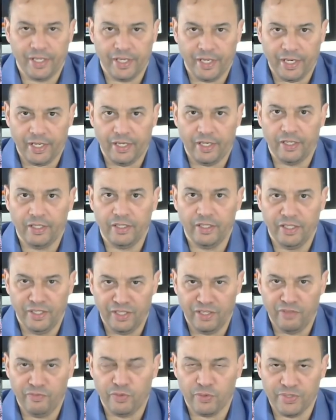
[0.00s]
طريقه
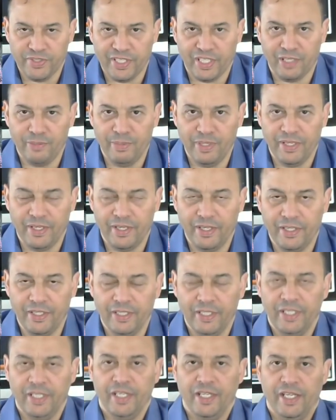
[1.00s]
لان فرصه
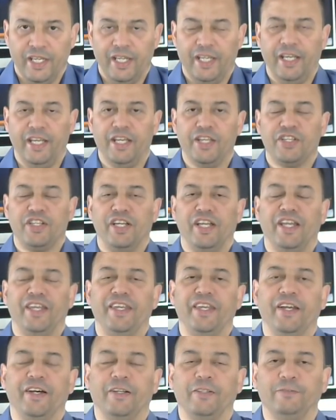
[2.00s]
كبيره علاش
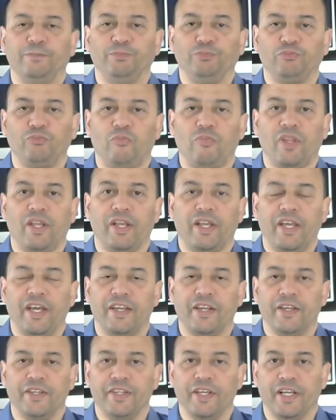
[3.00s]
لان
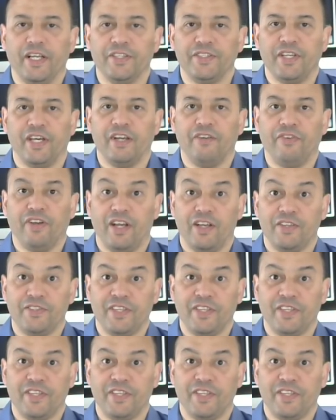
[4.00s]
كندا كتعرف